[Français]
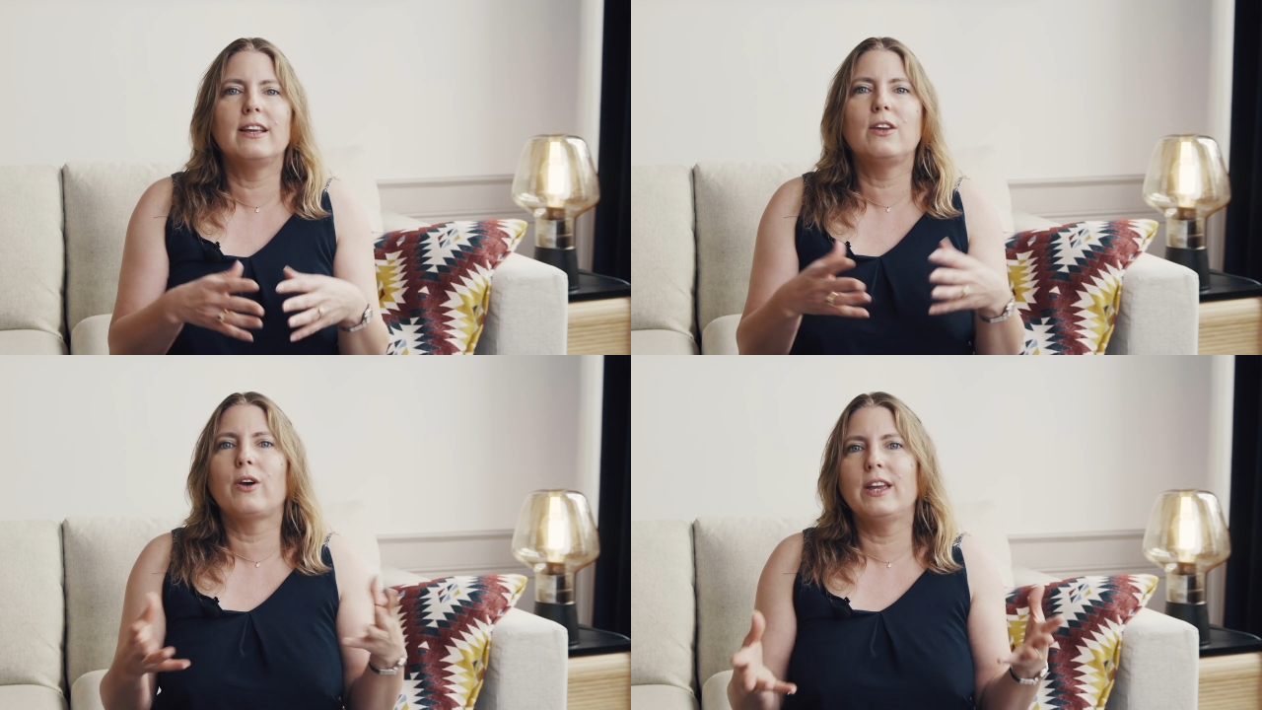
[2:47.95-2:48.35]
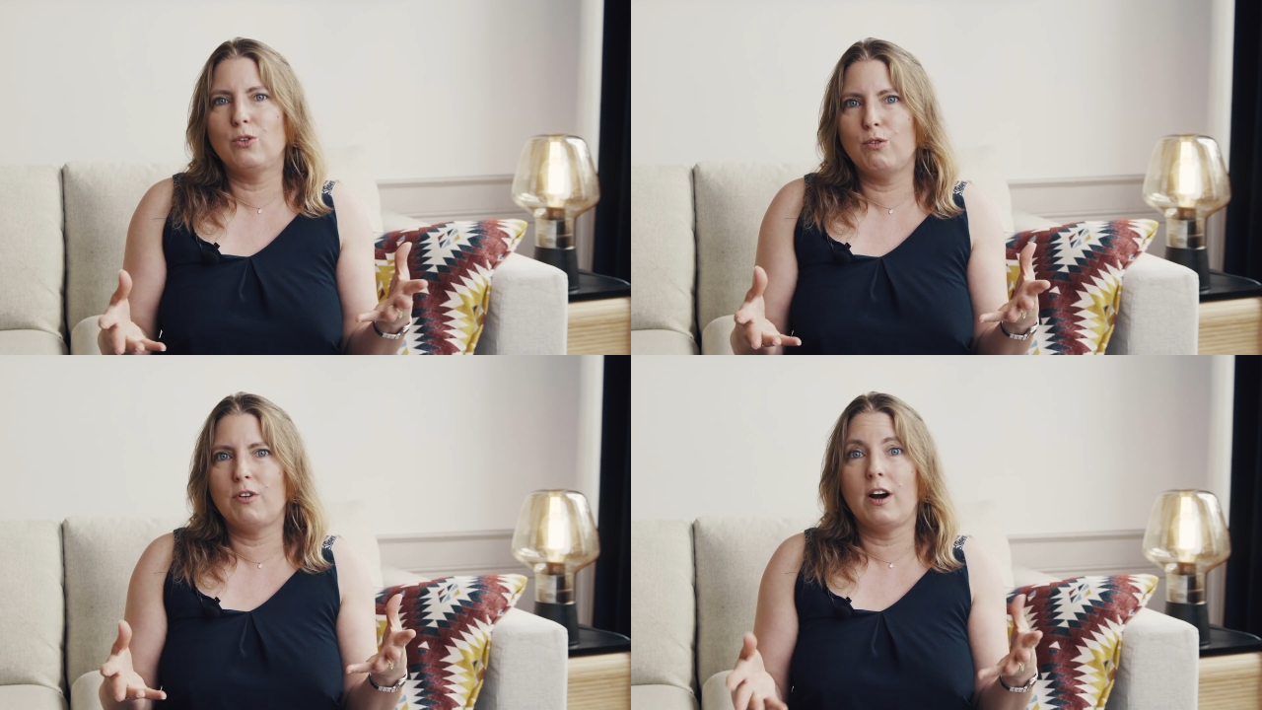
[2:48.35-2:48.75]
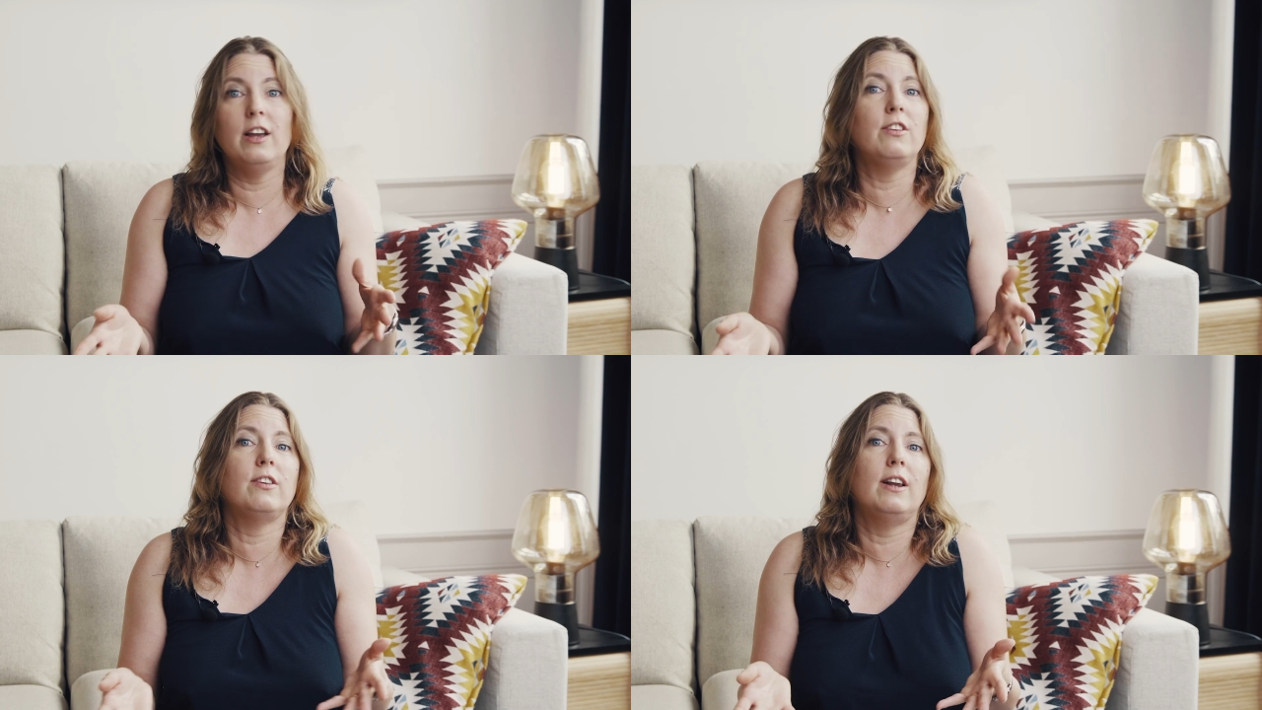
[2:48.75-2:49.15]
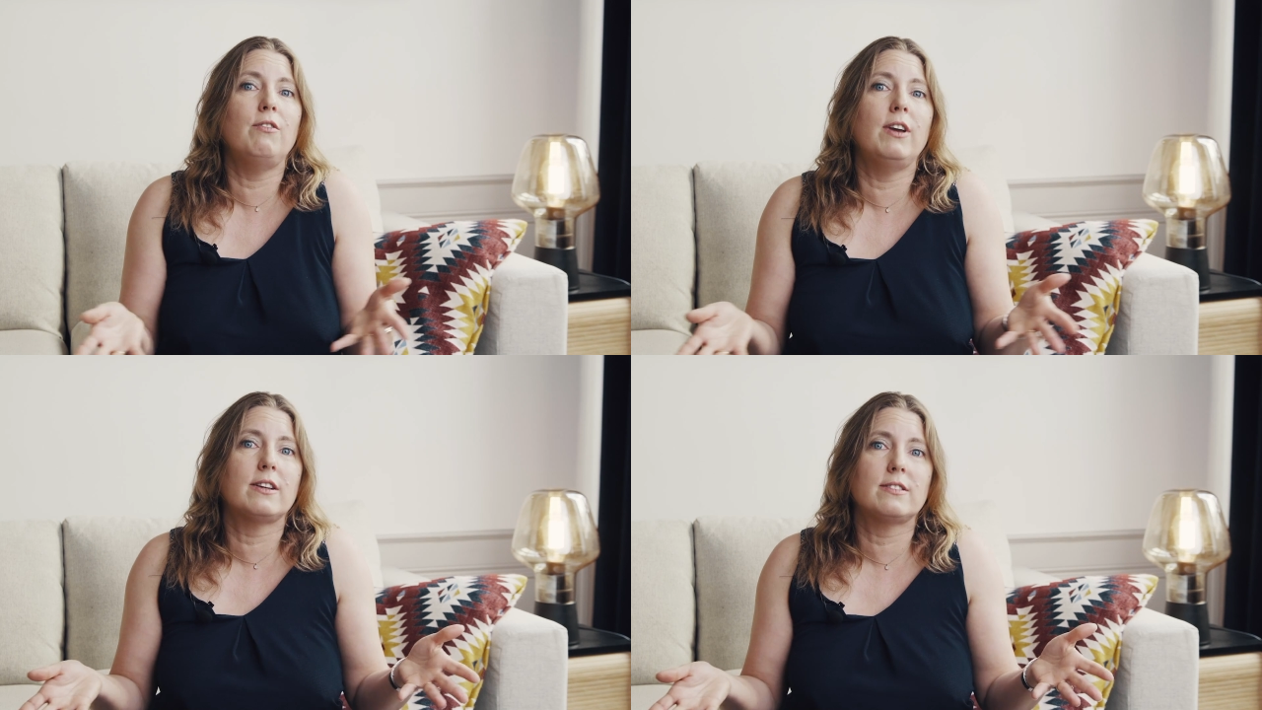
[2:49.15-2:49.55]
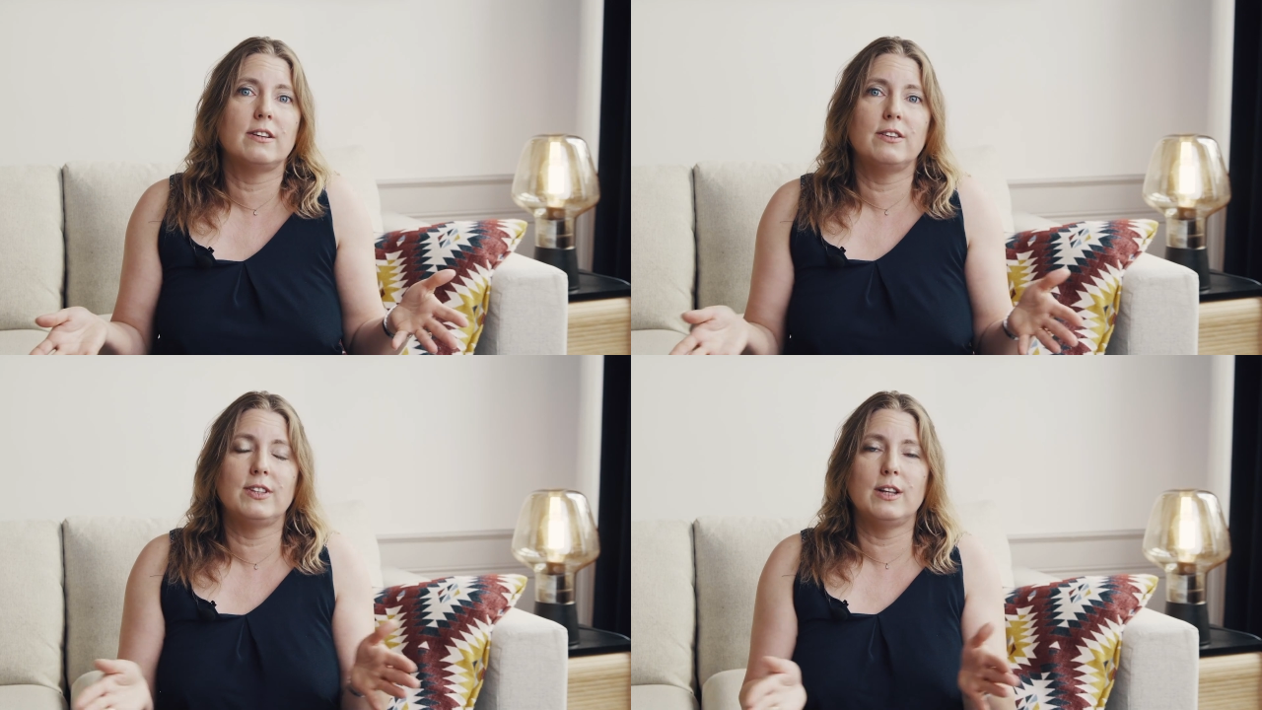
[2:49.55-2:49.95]
et que rien ne va. Et c'est l'inverse,
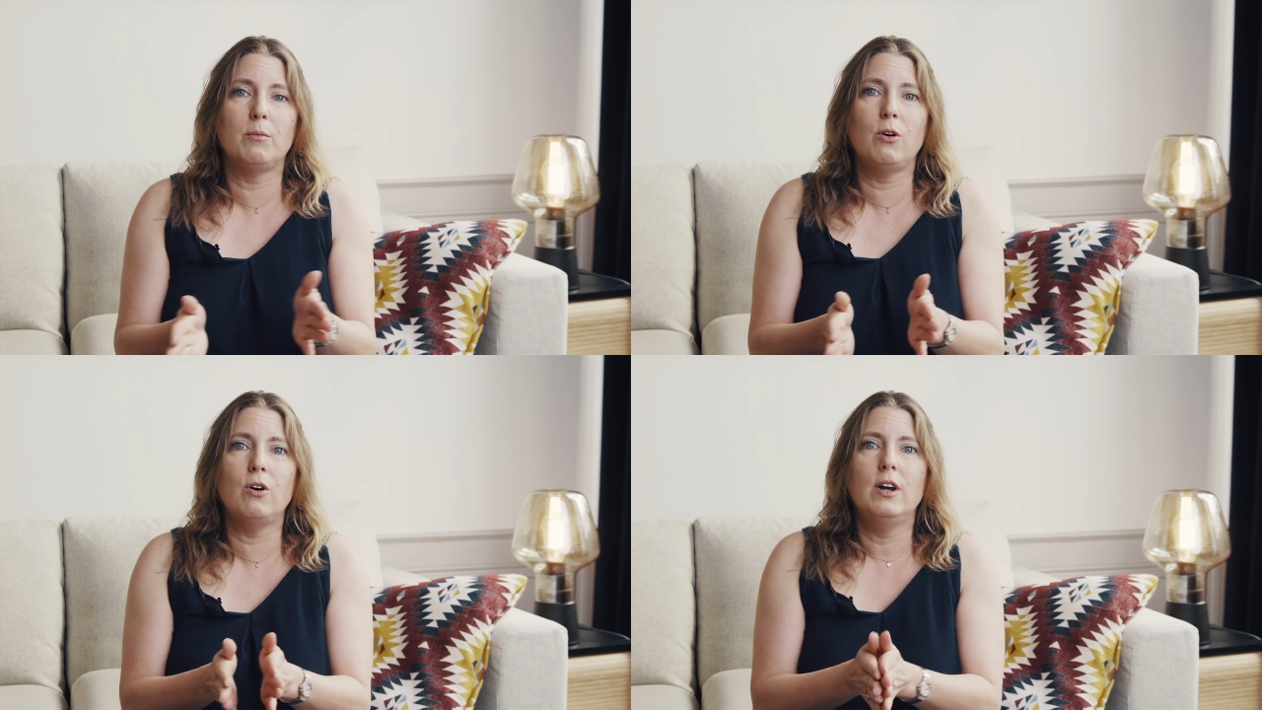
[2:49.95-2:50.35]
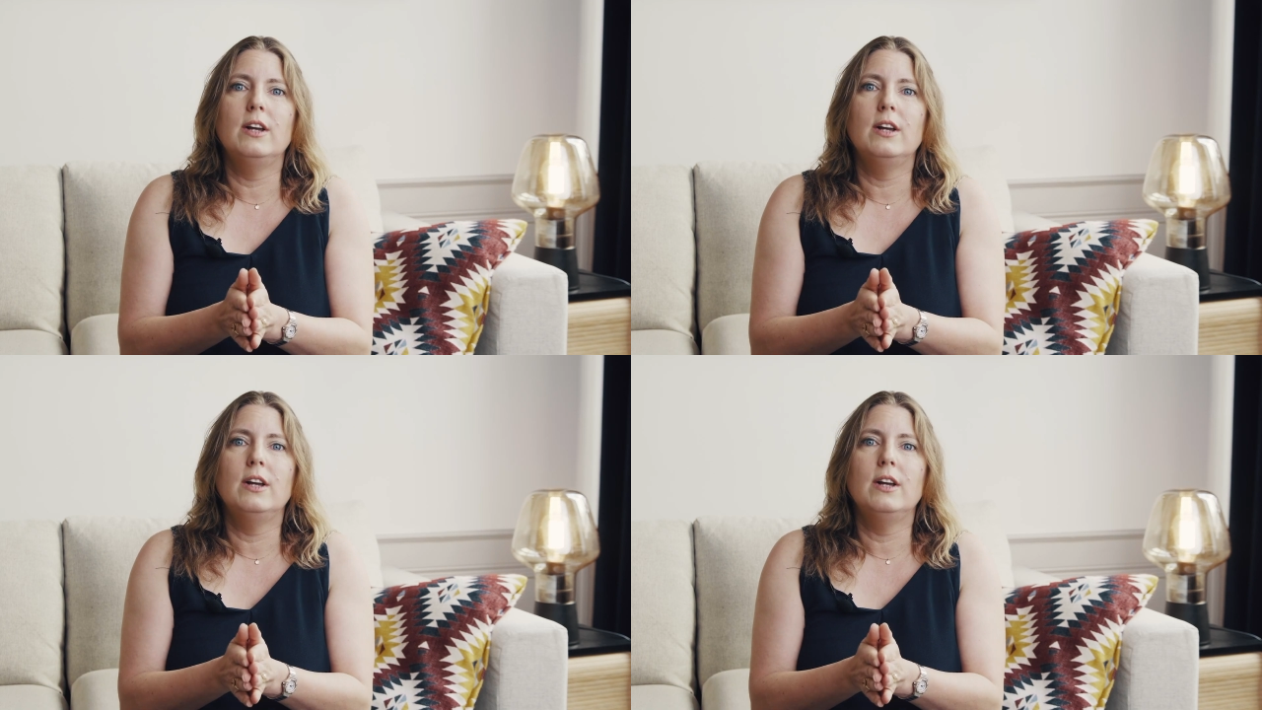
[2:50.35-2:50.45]
hein, évidemment.